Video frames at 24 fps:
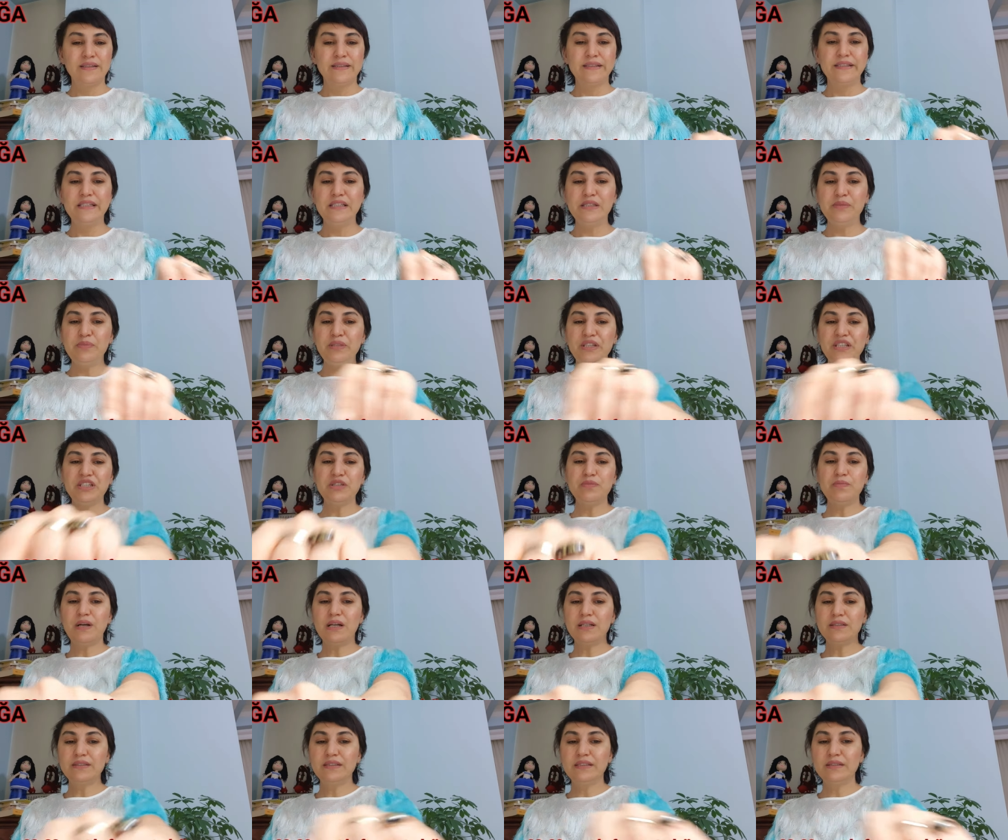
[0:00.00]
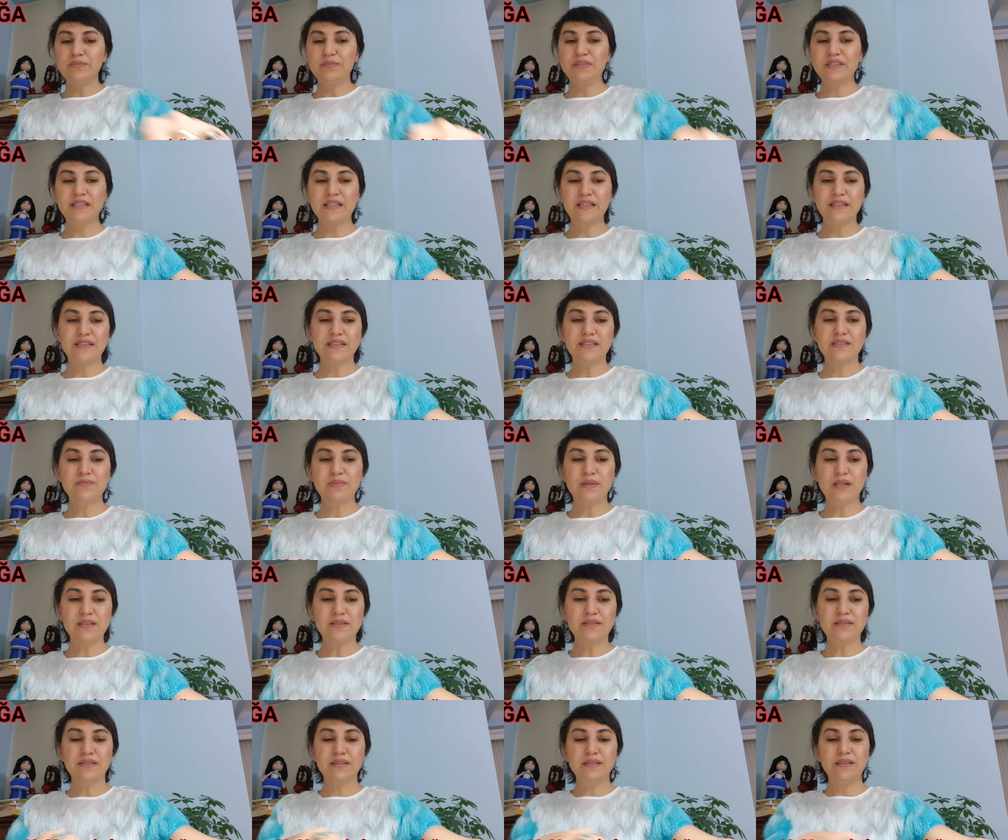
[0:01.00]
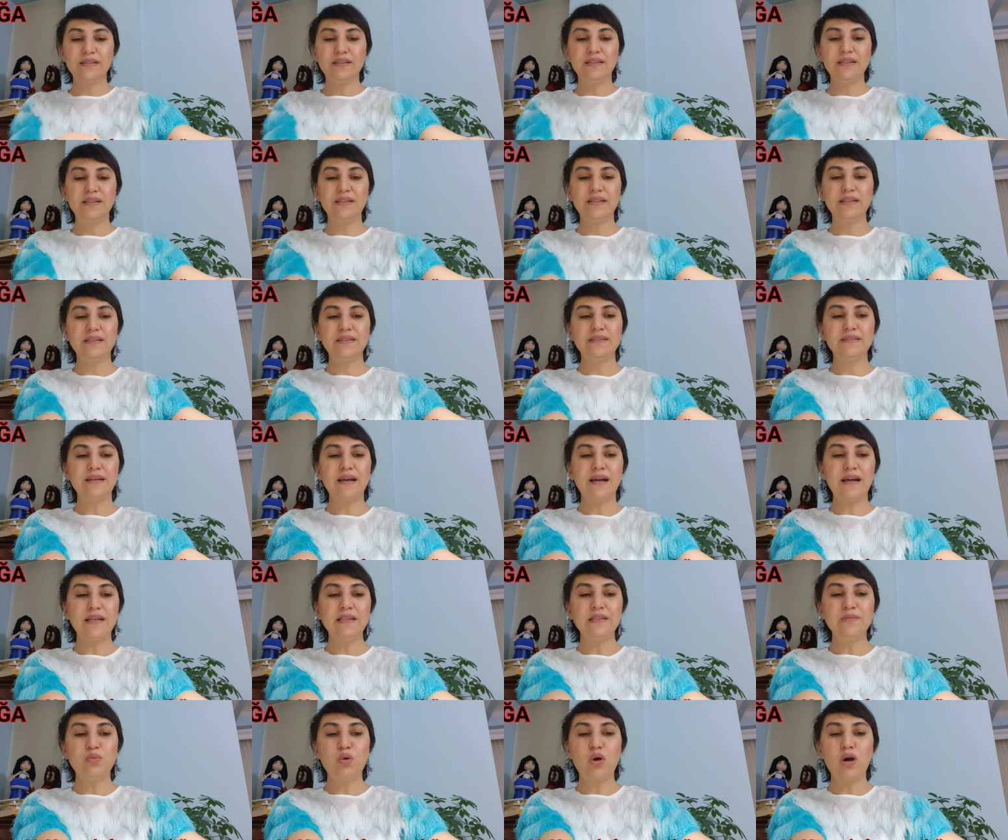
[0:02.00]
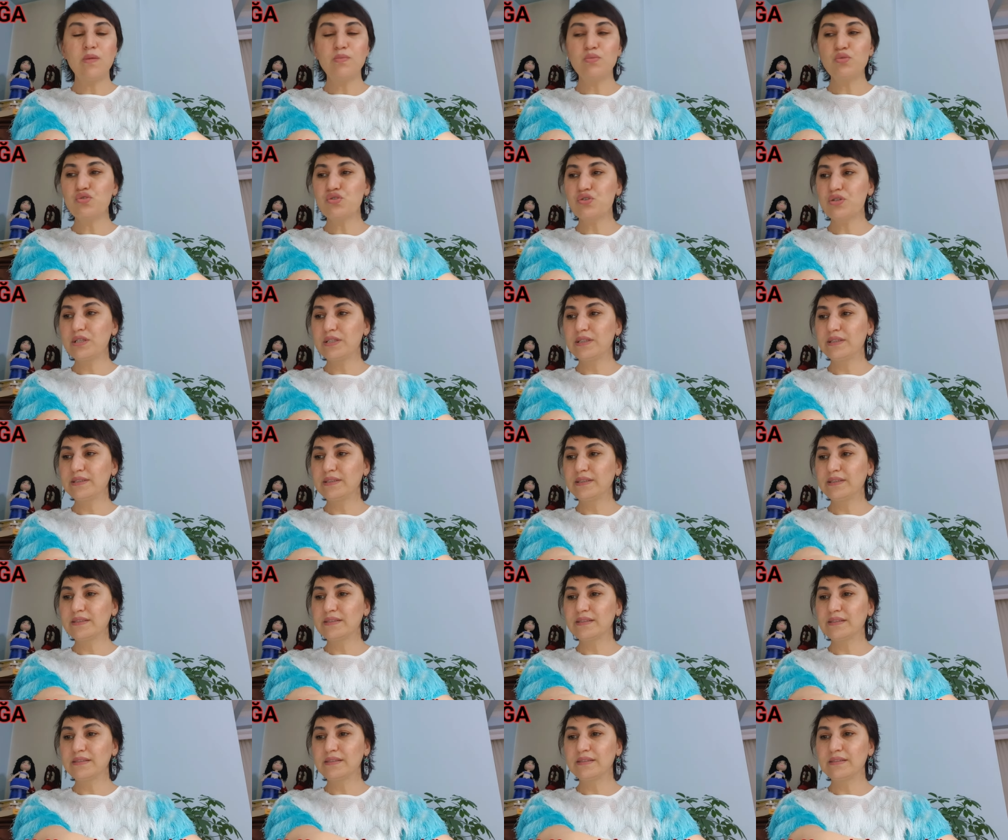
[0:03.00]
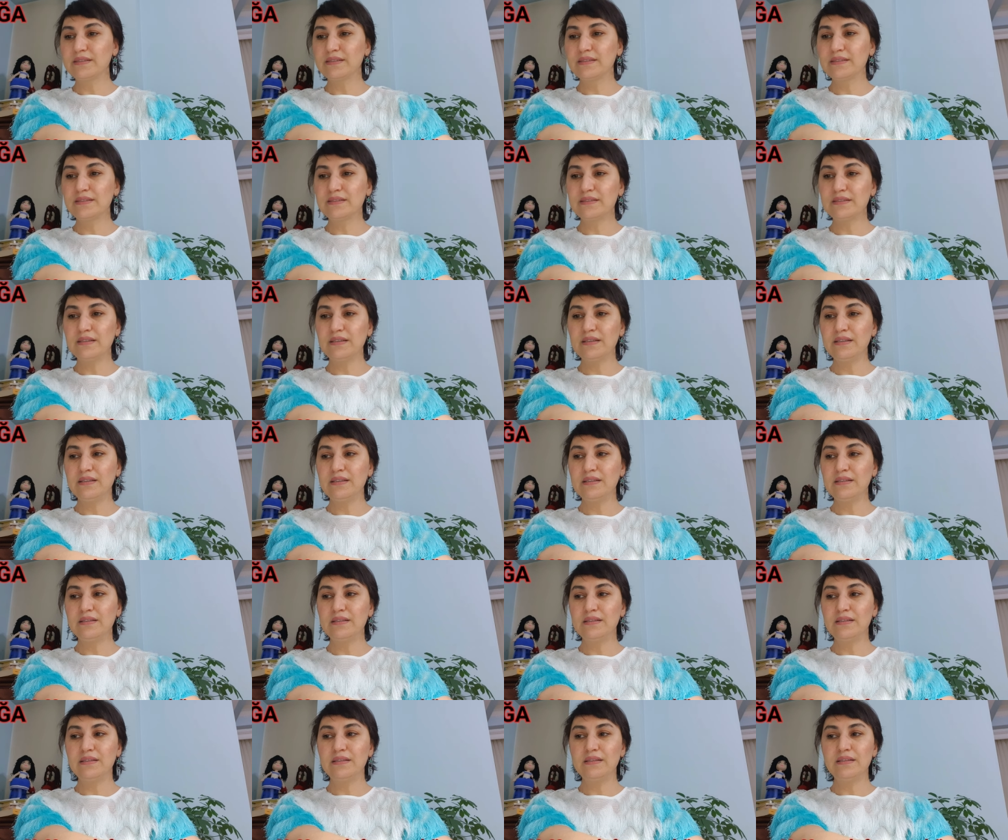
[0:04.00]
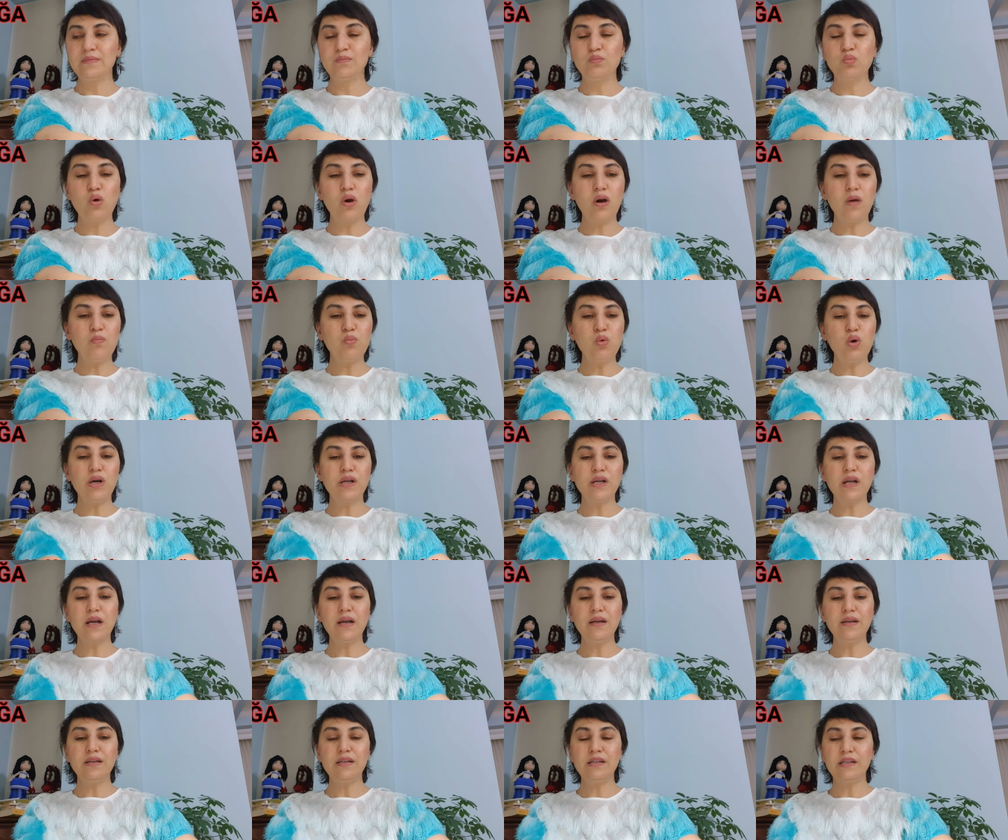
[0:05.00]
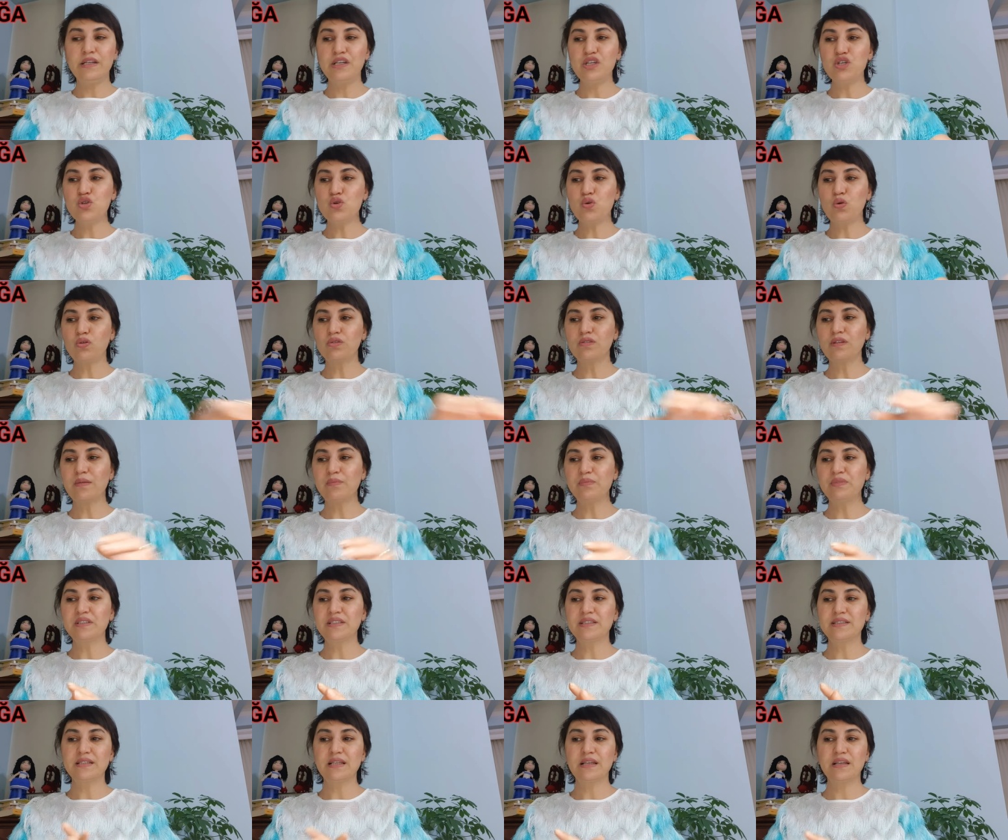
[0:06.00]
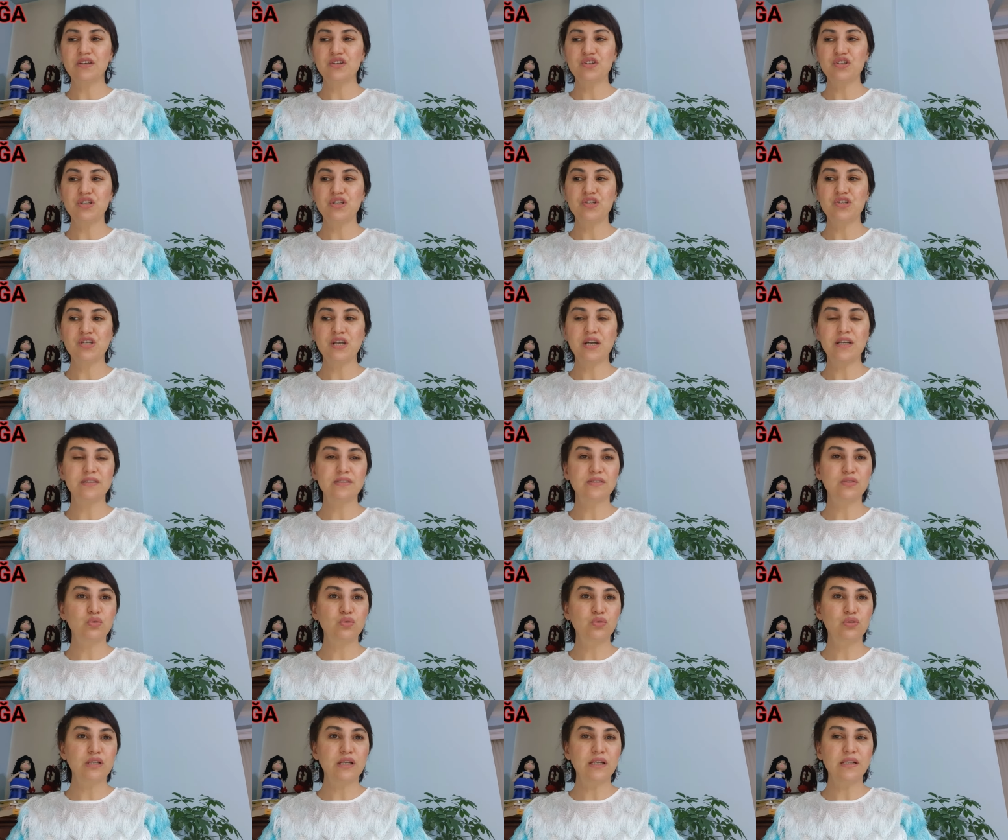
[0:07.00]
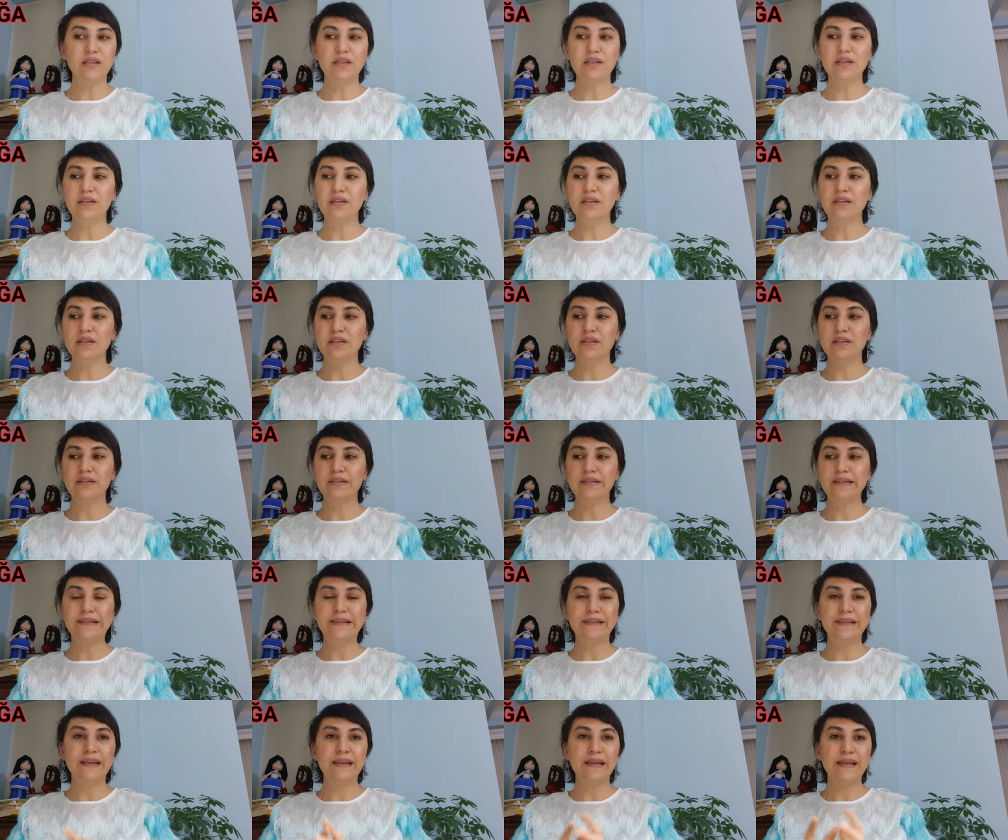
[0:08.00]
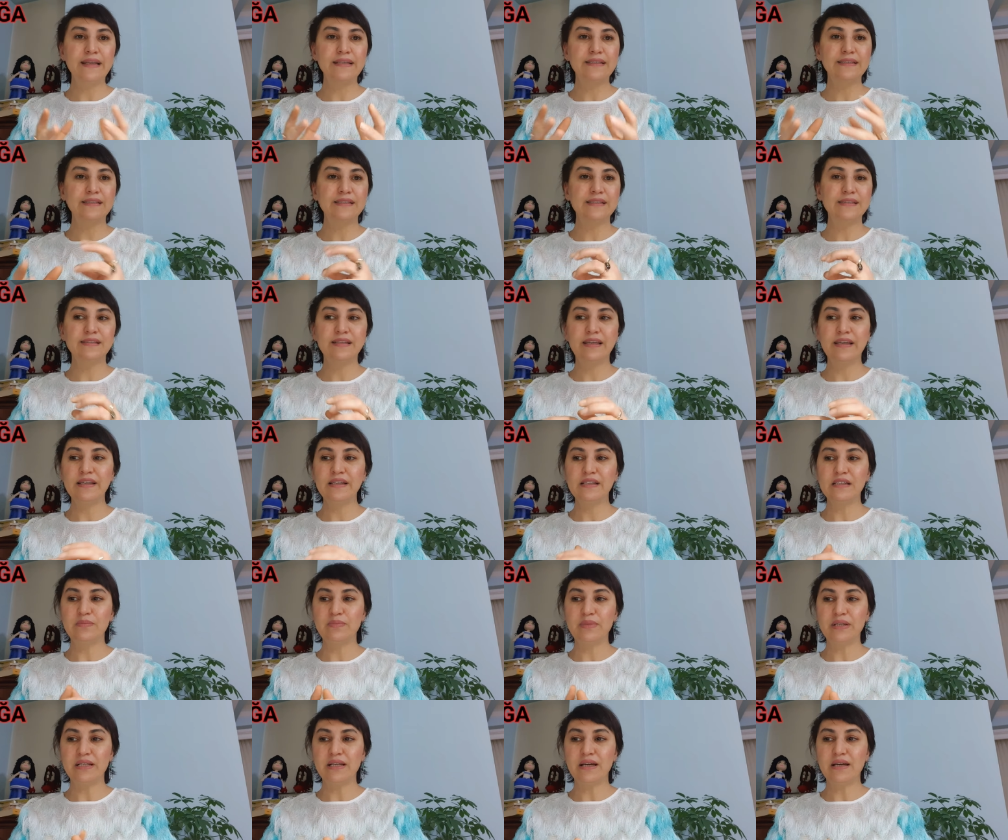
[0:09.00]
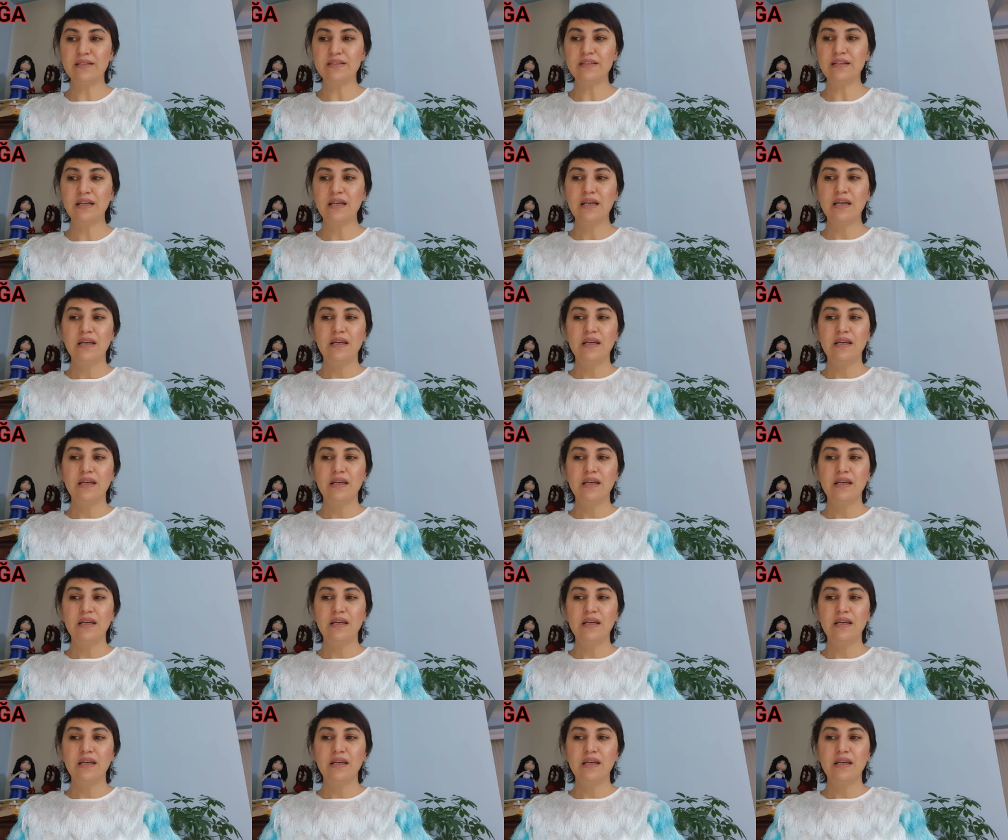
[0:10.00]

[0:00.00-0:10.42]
22 Mart 28 Mart e, değerli boğa burçları nasılsınız? E, bu, bu ara e, iş ortamınızda yaşayacağınız güzel e, gereksiz gerilmeler,